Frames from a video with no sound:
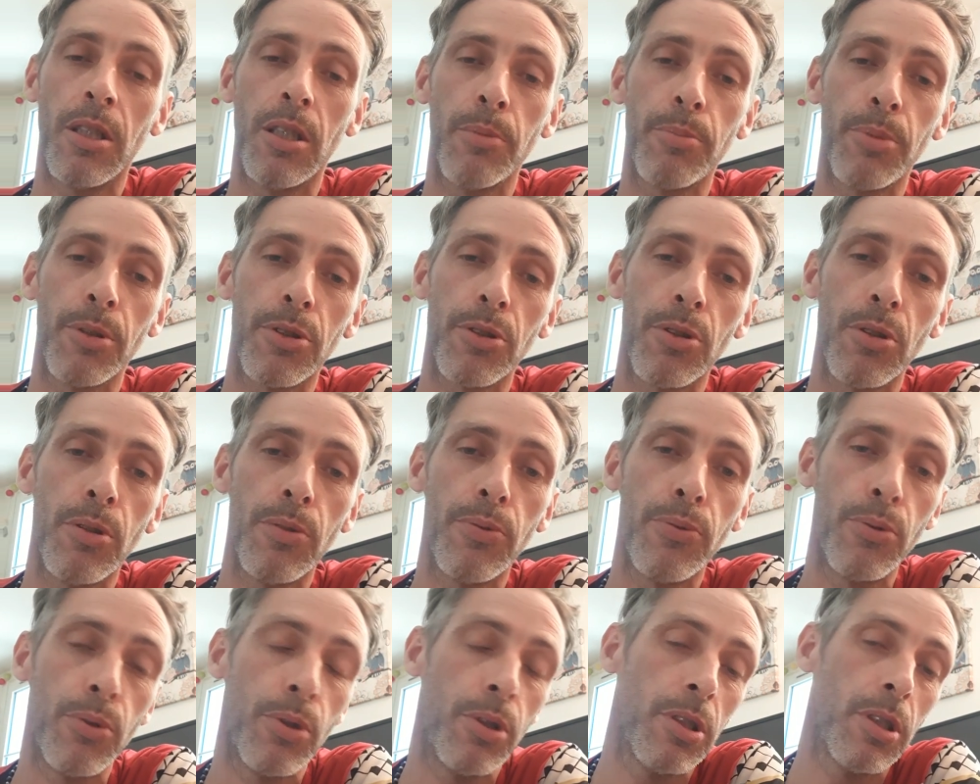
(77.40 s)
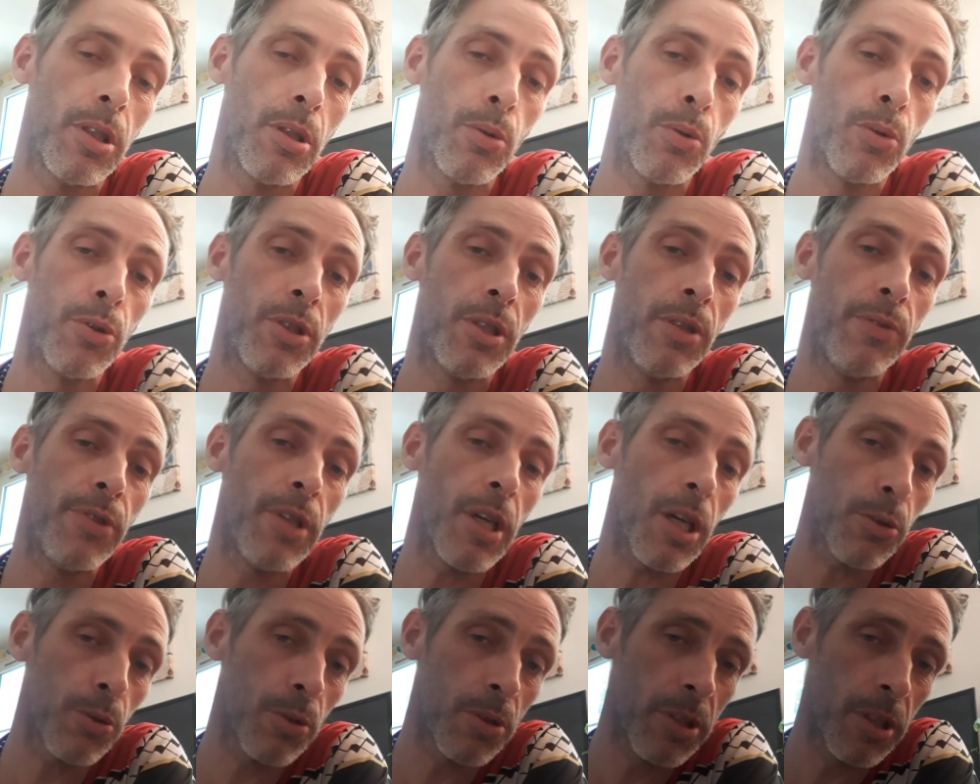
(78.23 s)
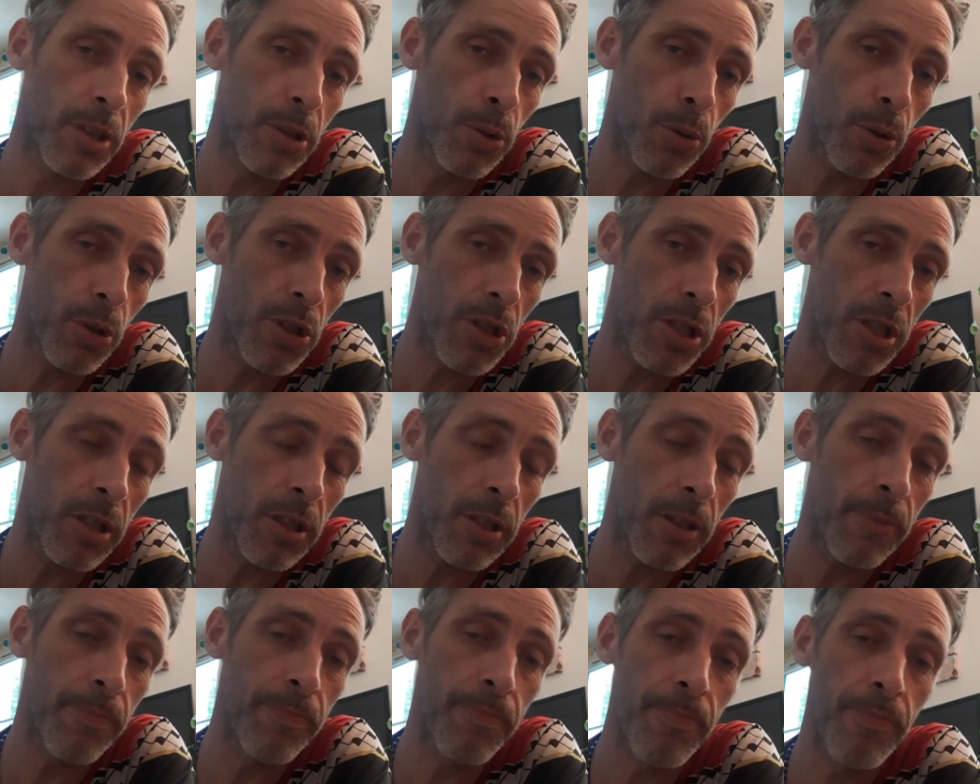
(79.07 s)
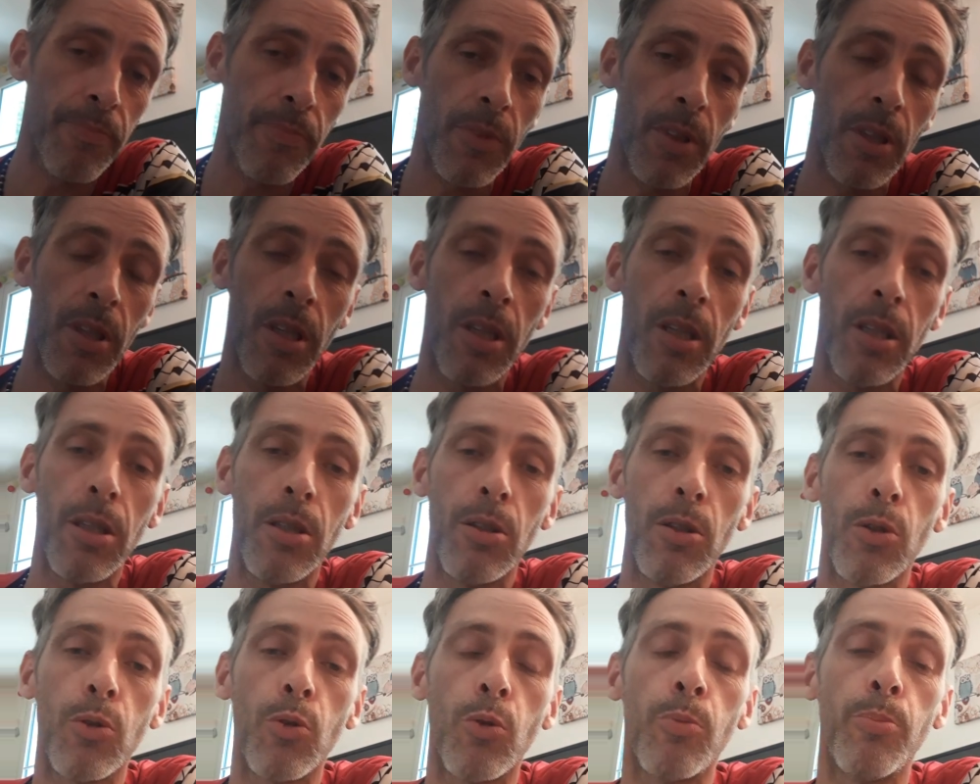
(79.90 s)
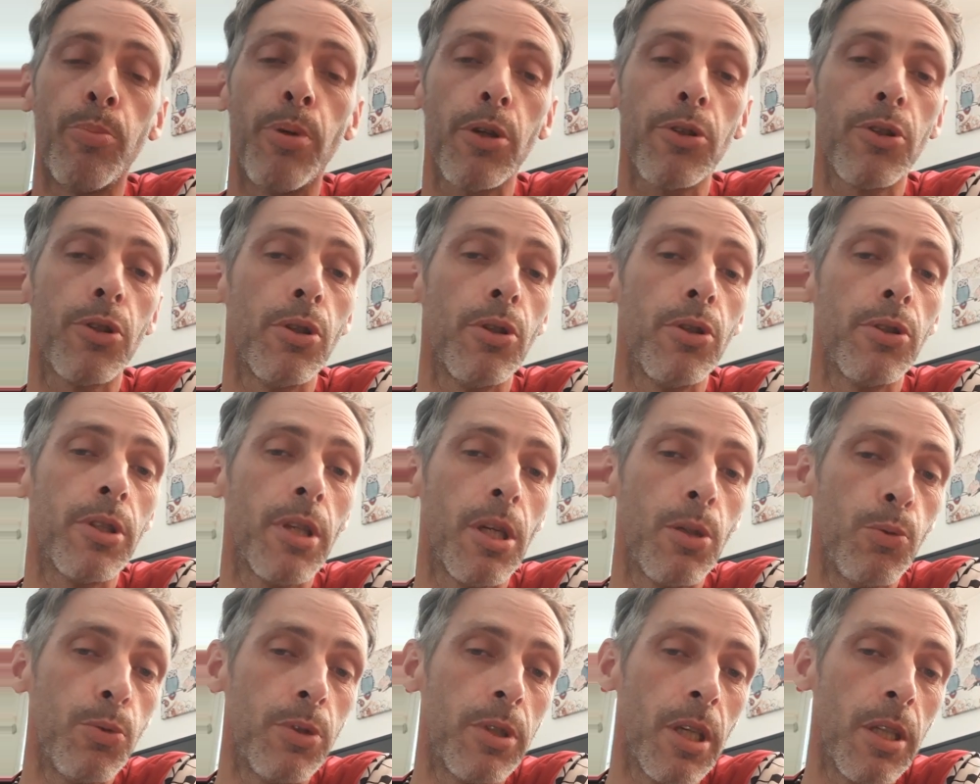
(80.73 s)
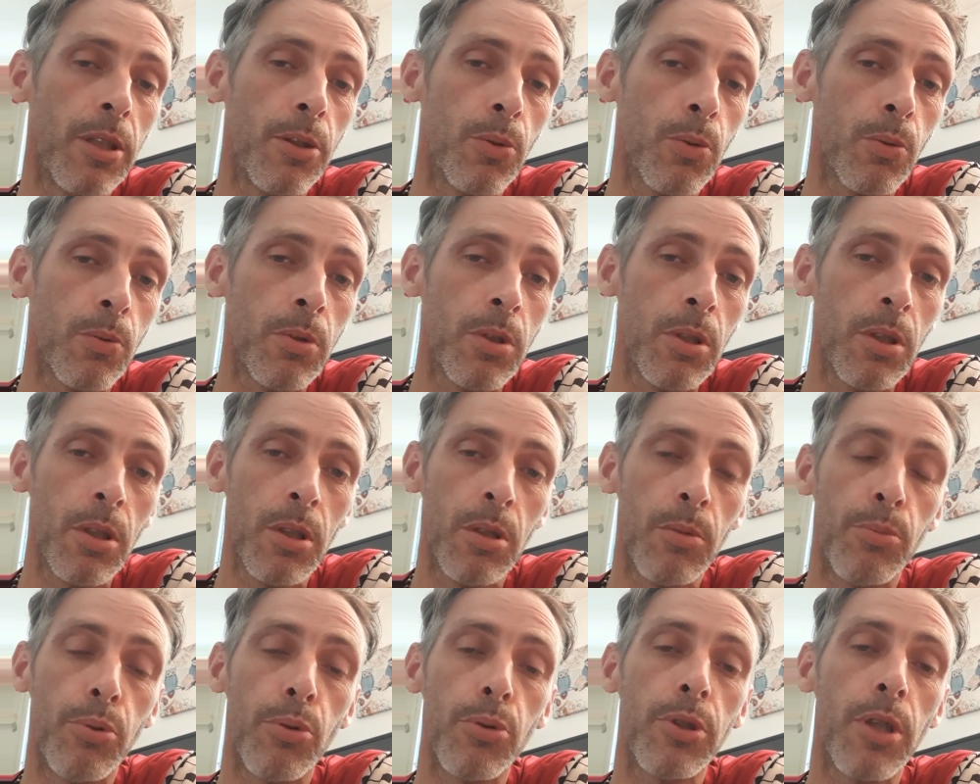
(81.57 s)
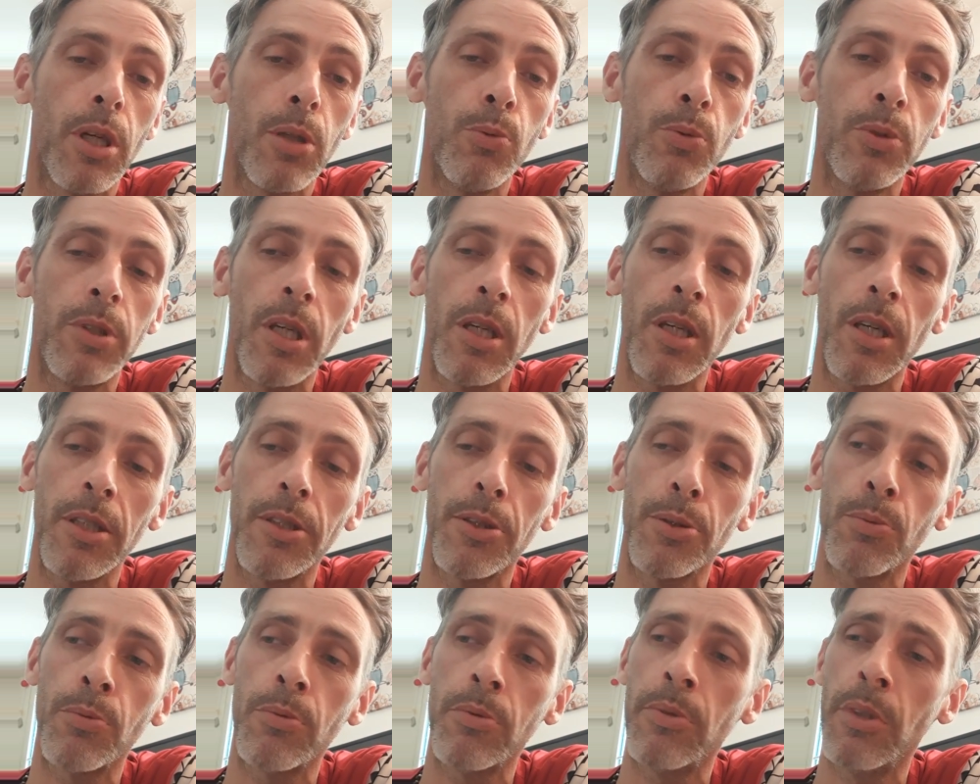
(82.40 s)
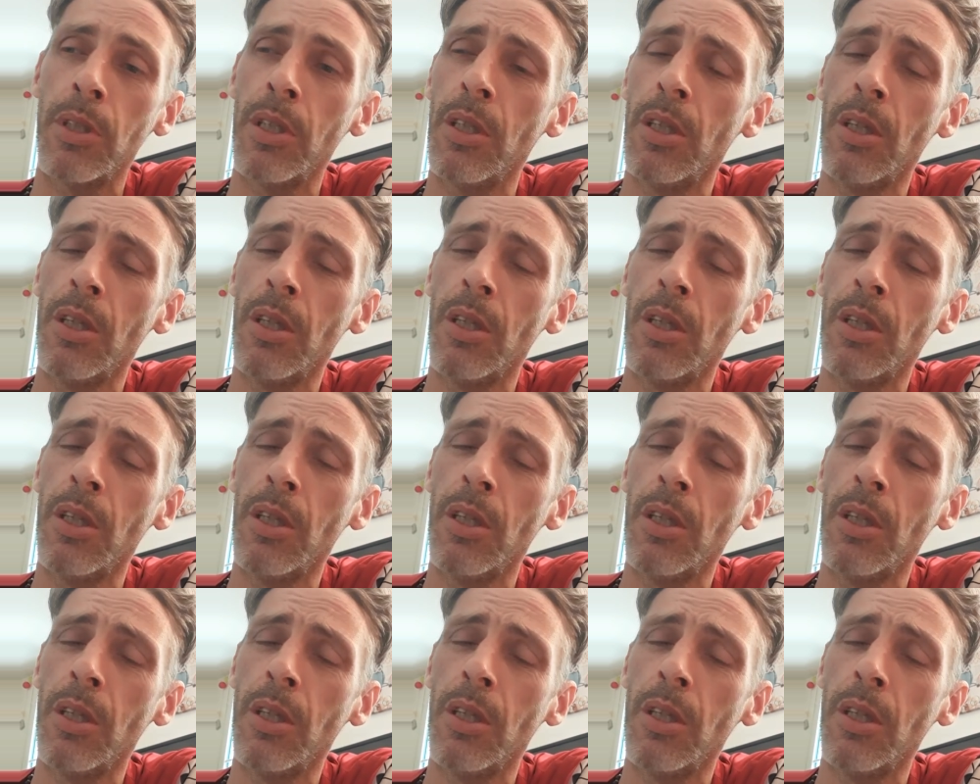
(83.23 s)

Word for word: parce qu'il faut être aussi fier de ses origines, qu'on porte tel ou tel nom, pour telle ou telle raison.